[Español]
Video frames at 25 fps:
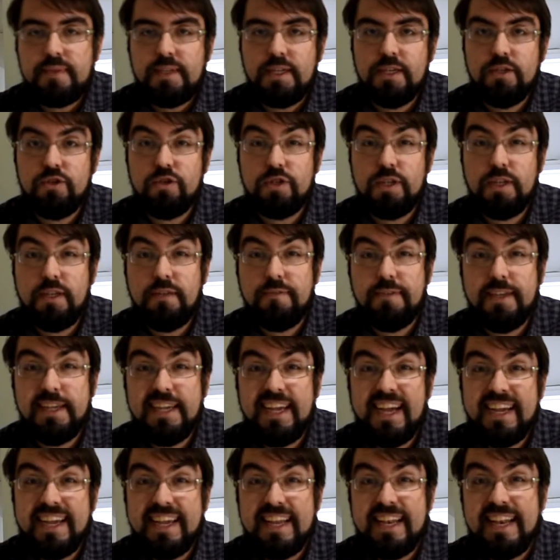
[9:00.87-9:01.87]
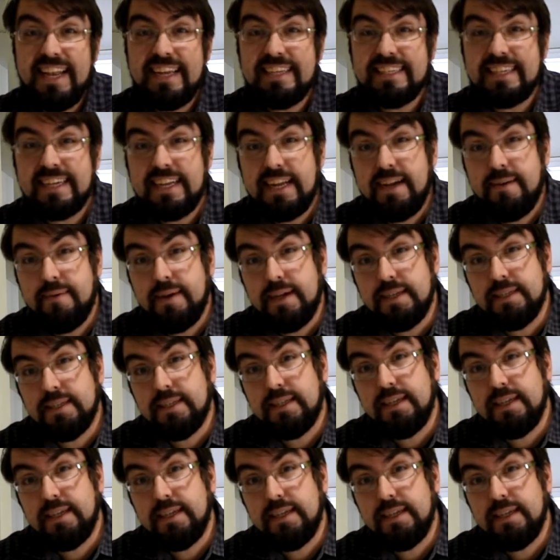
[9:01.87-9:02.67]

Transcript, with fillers: Eso significa que las gravas